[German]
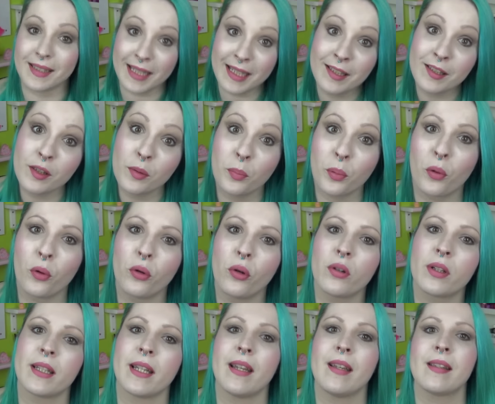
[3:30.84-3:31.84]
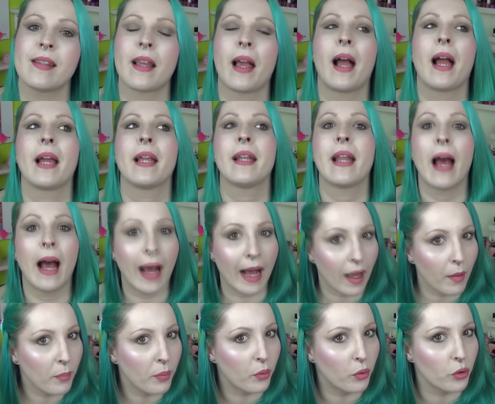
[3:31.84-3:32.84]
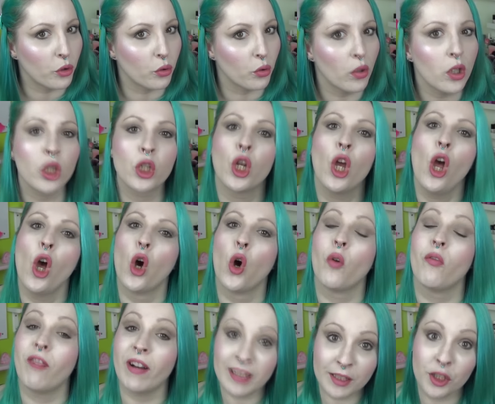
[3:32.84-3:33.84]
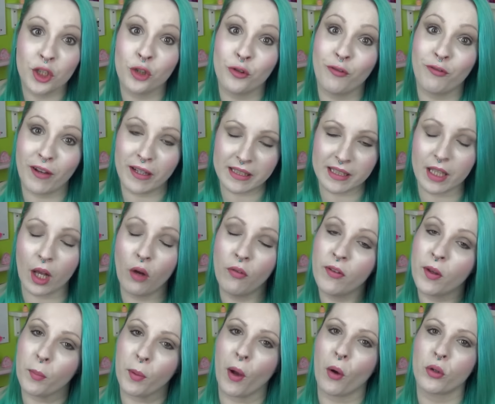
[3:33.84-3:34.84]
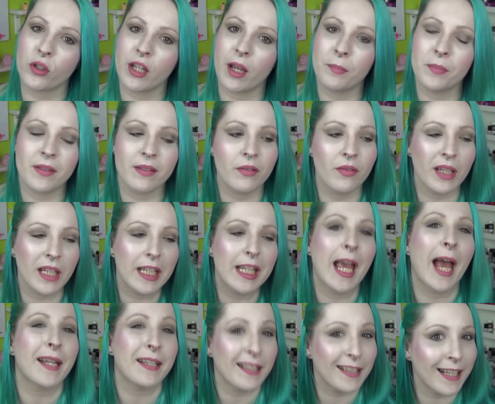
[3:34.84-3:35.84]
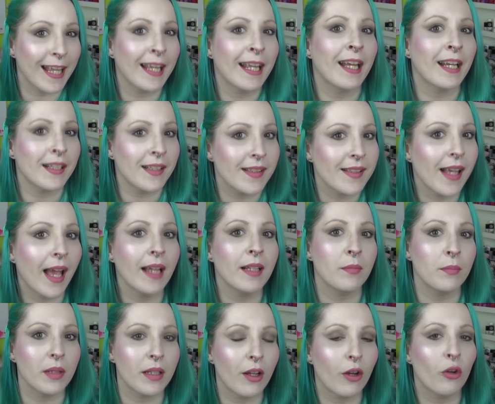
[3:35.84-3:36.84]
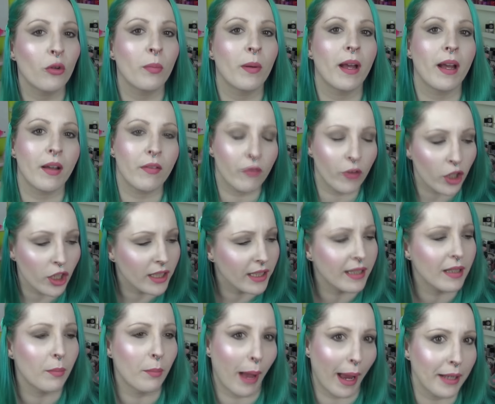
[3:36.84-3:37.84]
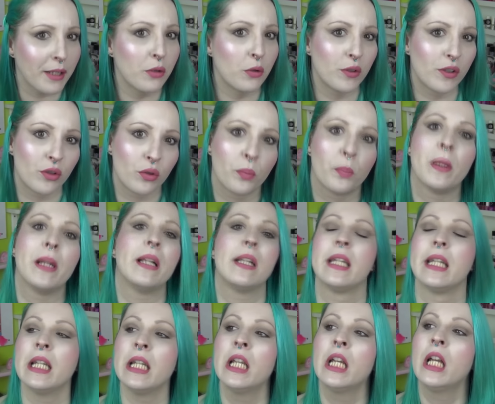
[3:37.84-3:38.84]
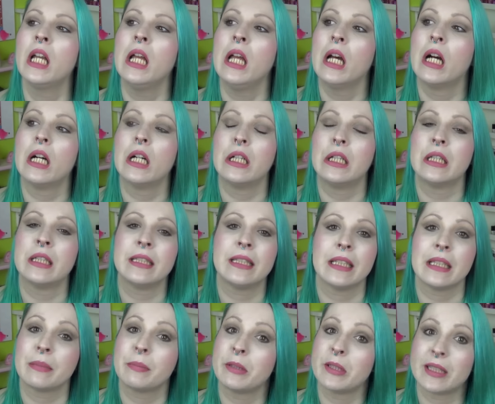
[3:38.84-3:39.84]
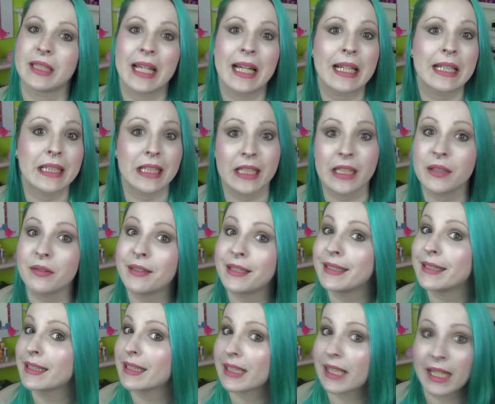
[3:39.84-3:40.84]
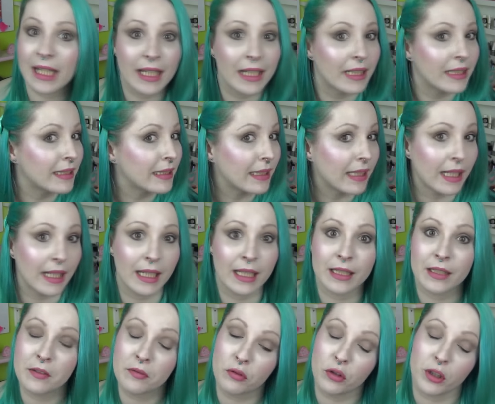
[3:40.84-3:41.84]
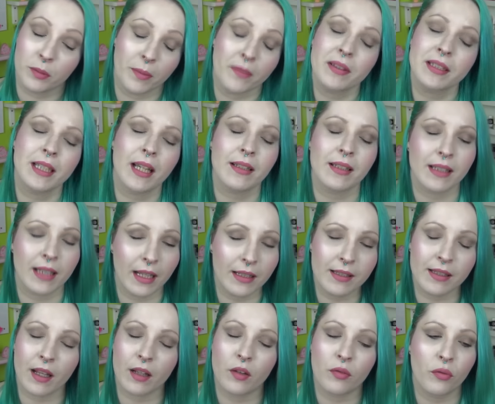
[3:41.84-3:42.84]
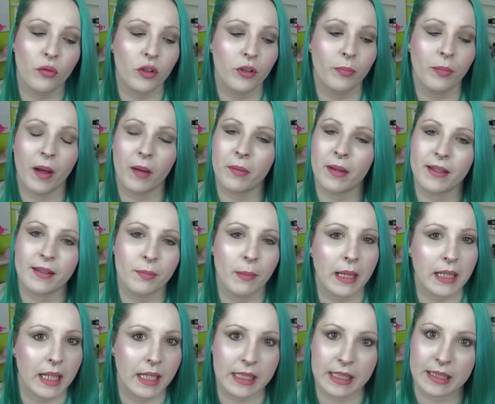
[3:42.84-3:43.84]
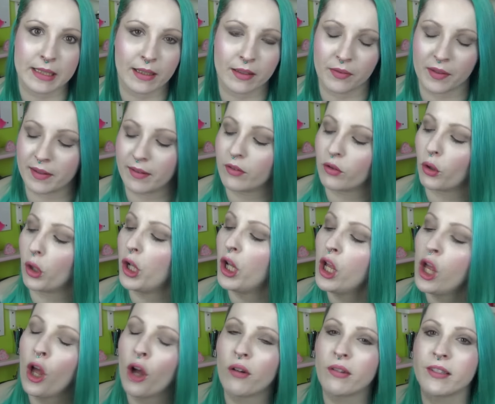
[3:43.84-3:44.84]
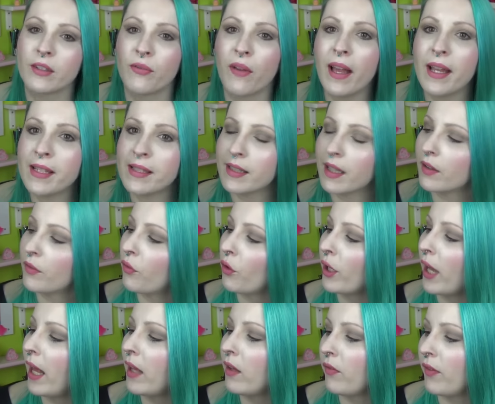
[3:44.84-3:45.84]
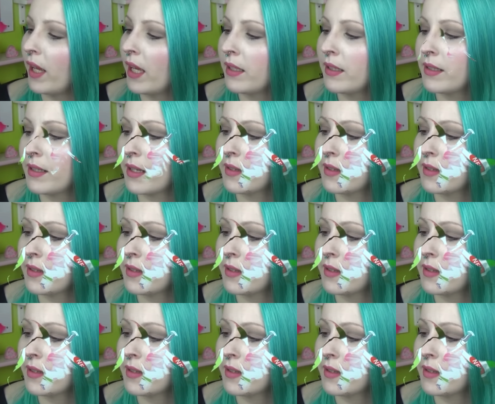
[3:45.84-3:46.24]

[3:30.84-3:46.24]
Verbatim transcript: nächste Produkt ist ein Haarprodukt geguckt, was ich schon fast aufgebraucht habe. Deswegen, ich hatte längere Zeit, mir darüber wirklich eine Meinung zu bilden. Und ich muss sagen, ich finde es ganz, ganz furchtbar. Was heißt ganz, ganz furchtbar, aber es macht halt nicht das, was es soll. Und zwar ist das von Alverde